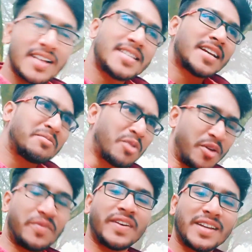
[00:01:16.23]
যারা
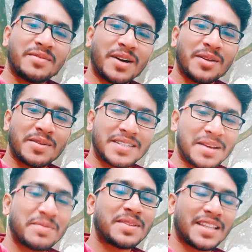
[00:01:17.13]
বয়ফ্রেন্ডকে ভালোবাসে
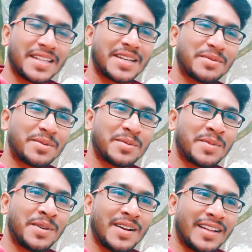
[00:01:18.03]
আমি তাদেরকে
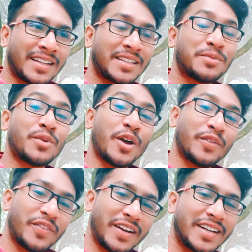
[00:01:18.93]
বলবো তাদের
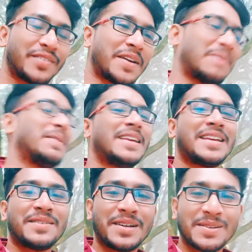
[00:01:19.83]
বয়ফ্রেন্ডের
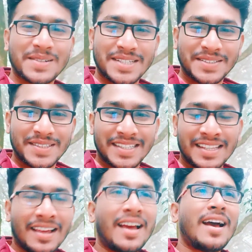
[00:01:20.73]
ফ্যামিলিকে ভালোবাসা উচিত
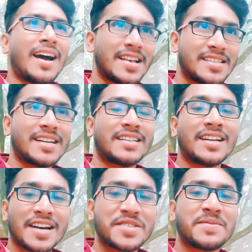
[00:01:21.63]
আর যাদের
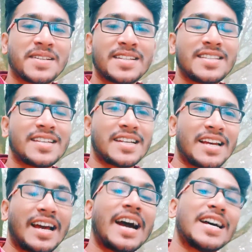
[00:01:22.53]
হাজব্যান্ড আছে
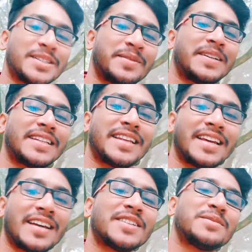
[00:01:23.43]
হাজব্যান্ডের
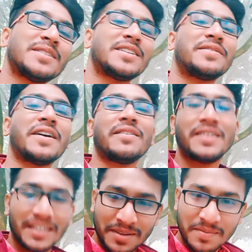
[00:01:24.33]
থেকে হাজব্যান্ডের
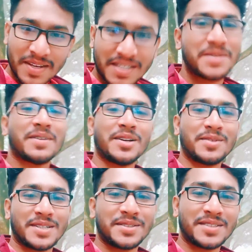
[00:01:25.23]
ফ্যামিলিকে বেশি
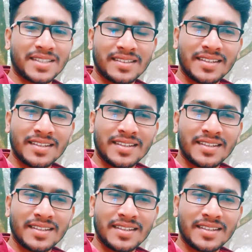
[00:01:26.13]
ভালোবাসা উচিত